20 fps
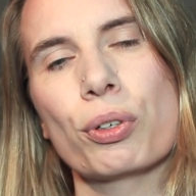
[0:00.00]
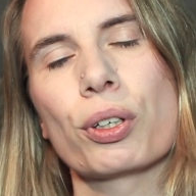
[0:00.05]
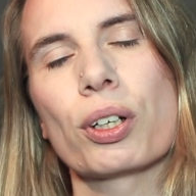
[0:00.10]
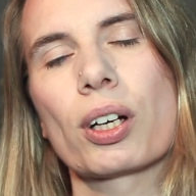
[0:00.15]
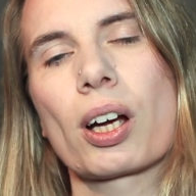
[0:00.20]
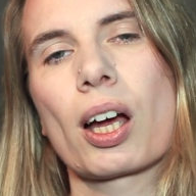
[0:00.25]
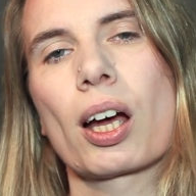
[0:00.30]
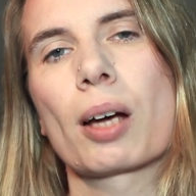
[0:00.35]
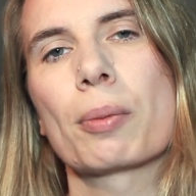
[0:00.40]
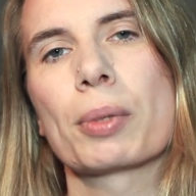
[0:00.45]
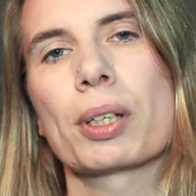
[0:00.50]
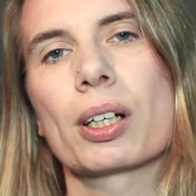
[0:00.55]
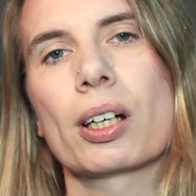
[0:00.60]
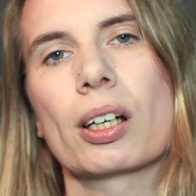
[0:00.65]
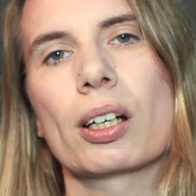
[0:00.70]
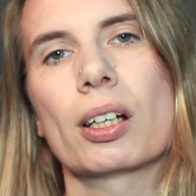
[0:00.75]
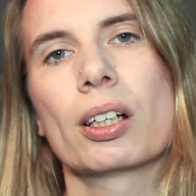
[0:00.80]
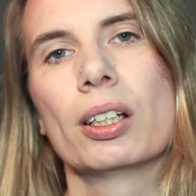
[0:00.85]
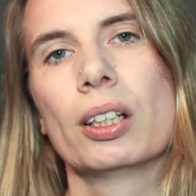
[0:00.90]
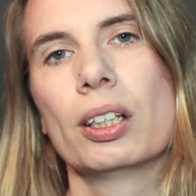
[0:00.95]
eurer
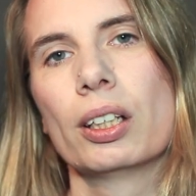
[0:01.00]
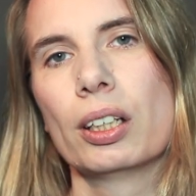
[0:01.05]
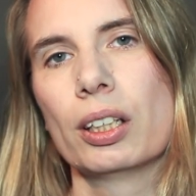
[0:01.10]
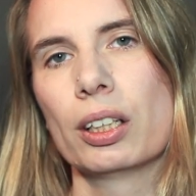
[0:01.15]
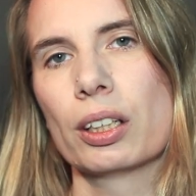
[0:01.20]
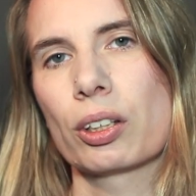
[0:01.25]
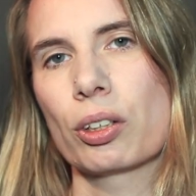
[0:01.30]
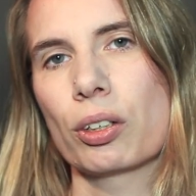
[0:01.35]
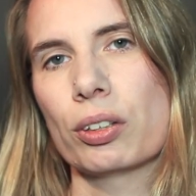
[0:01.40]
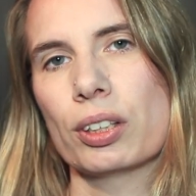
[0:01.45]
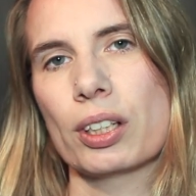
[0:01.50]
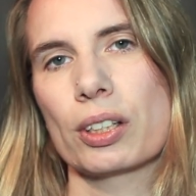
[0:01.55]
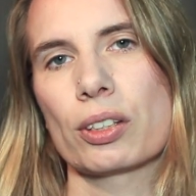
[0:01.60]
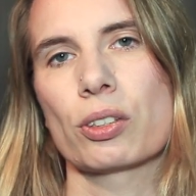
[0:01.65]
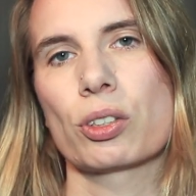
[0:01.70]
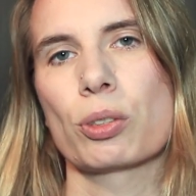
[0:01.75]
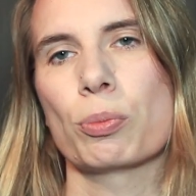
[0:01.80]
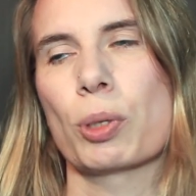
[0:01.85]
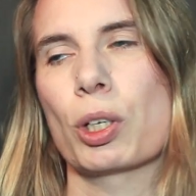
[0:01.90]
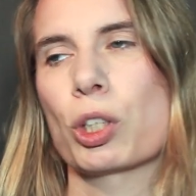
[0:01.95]
Kamera. Ihr könnt
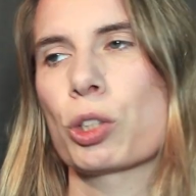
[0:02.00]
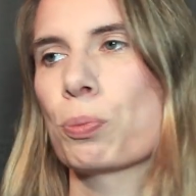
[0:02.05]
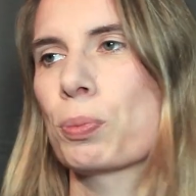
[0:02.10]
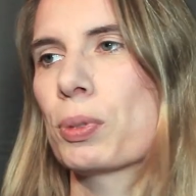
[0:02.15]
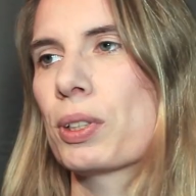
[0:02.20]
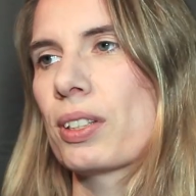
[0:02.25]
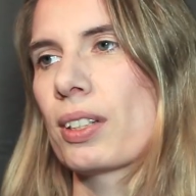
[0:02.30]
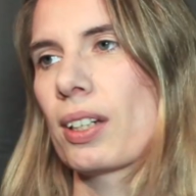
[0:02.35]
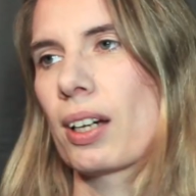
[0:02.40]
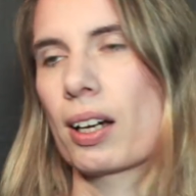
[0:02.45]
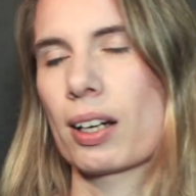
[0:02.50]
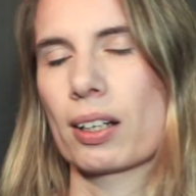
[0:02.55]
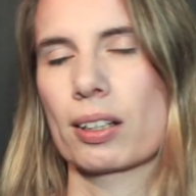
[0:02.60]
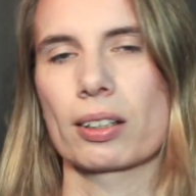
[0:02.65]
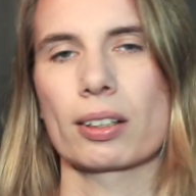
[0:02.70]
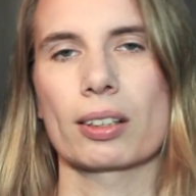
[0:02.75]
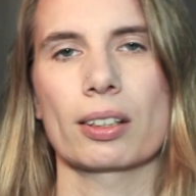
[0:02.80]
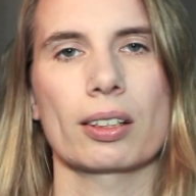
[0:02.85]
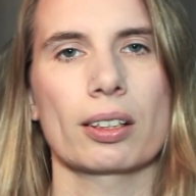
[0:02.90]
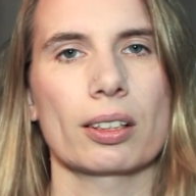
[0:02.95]
also zum Beispiel
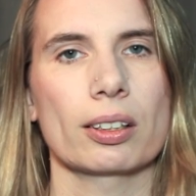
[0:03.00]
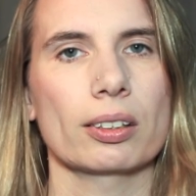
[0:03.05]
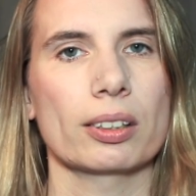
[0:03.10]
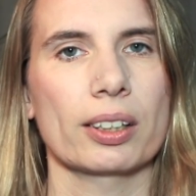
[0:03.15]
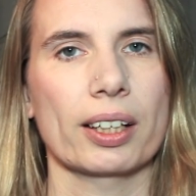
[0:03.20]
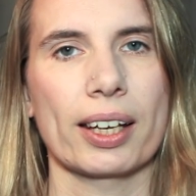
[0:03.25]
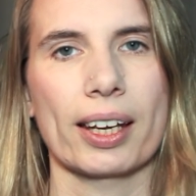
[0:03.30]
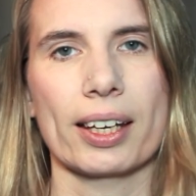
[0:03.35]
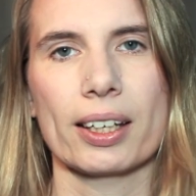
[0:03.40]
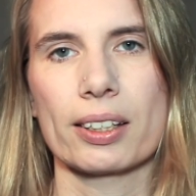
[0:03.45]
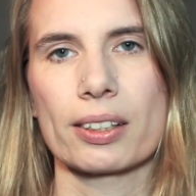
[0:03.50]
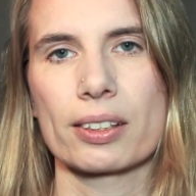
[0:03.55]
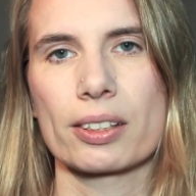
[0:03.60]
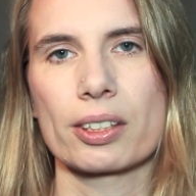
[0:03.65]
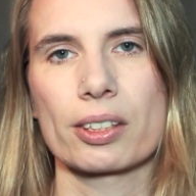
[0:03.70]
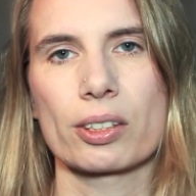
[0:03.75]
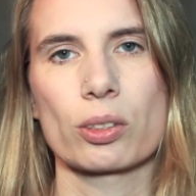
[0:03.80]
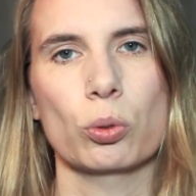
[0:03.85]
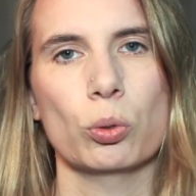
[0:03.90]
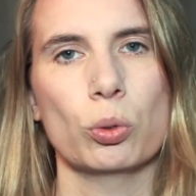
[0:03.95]
sagen,
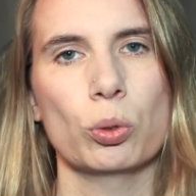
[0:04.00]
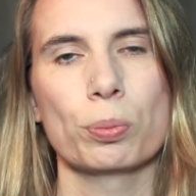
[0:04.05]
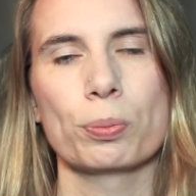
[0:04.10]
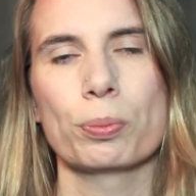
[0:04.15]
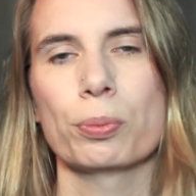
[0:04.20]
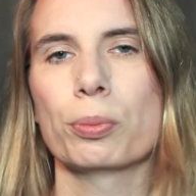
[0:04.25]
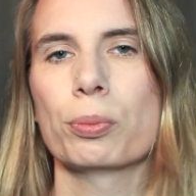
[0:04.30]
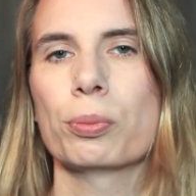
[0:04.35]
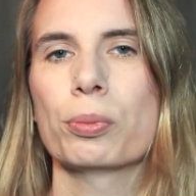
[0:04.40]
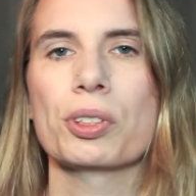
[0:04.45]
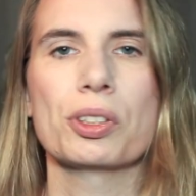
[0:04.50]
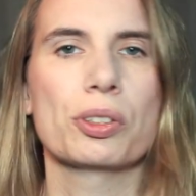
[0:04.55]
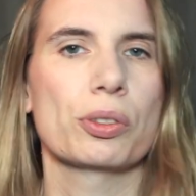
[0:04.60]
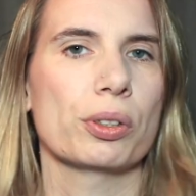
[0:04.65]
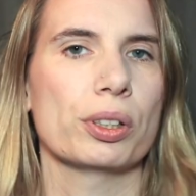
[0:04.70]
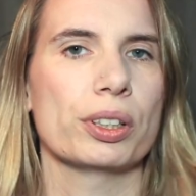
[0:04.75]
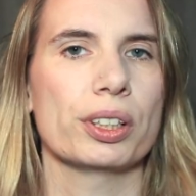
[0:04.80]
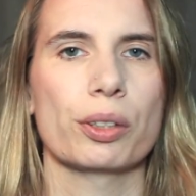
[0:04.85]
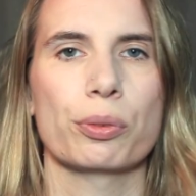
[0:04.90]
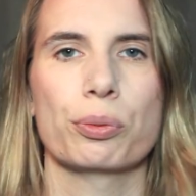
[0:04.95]
rechts oben
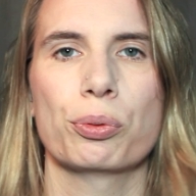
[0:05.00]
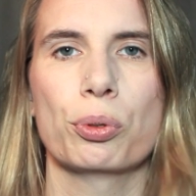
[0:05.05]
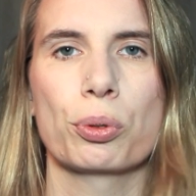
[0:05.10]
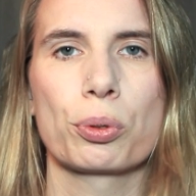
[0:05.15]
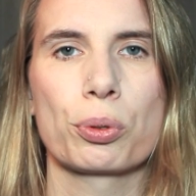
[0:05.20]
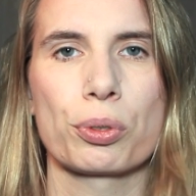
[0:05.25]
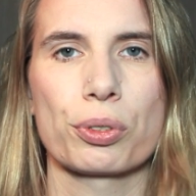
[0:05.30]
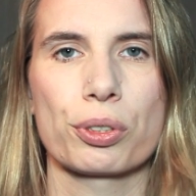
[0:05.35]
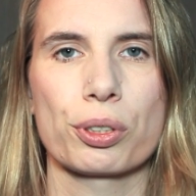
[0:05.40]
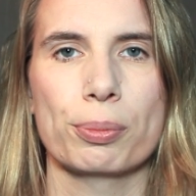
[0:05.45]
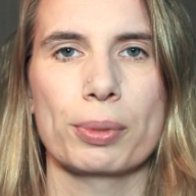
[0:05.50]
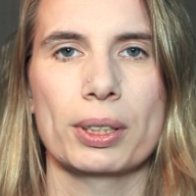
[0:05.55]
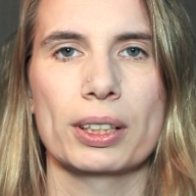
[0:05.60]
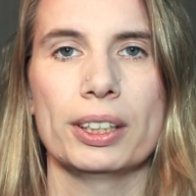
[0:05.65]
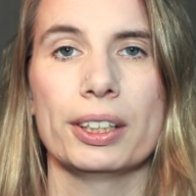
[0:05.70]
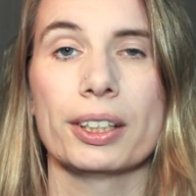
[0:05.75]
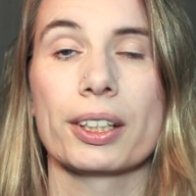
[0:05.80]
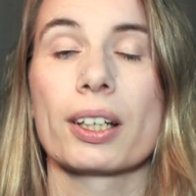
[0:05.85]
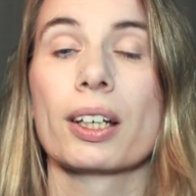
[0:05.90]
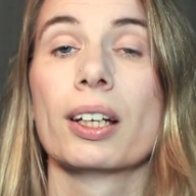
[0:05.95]
soll der Fokus immer
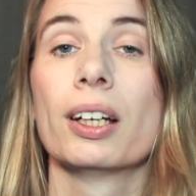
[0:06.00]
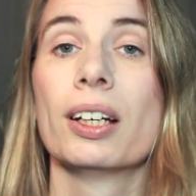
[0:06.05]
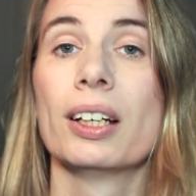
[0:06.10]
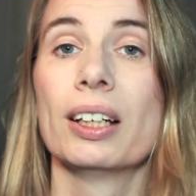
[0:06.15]
liegen.